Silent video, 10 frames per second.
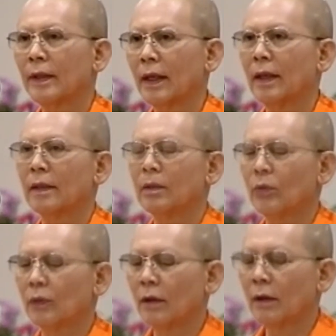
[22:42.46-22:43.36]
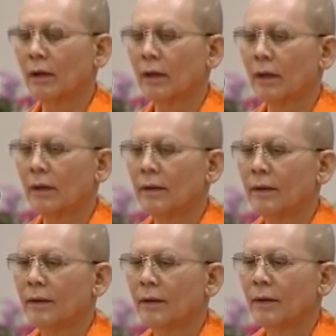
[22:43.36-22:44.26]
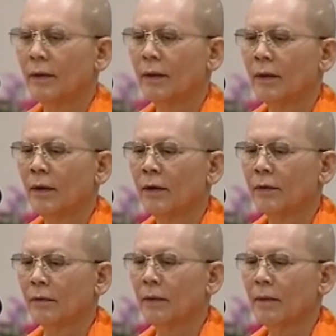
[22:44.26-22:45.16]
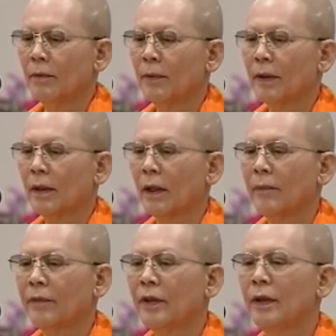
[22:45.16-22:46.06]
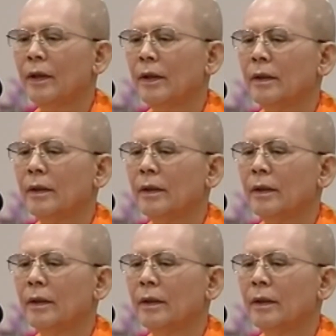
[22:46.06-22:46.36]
จะถูกต้องจ้ะสำหรับอุปกรรมที่